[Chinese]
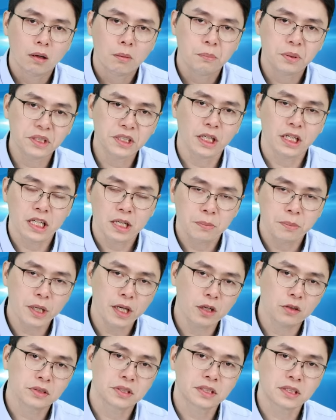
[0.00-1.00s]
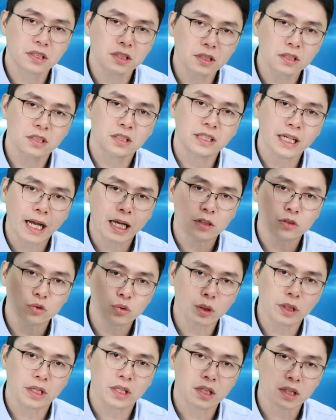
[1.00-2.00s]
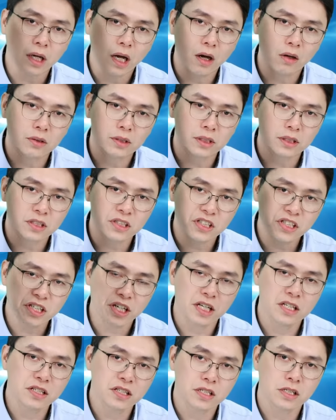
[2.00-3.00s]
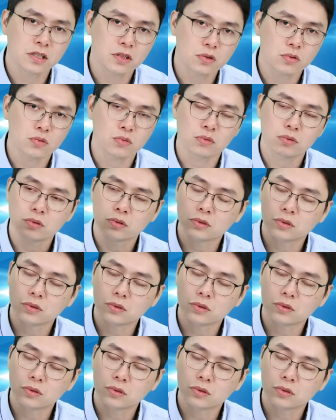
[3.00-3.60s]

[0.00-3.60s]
并且里面有四家最高的千金股，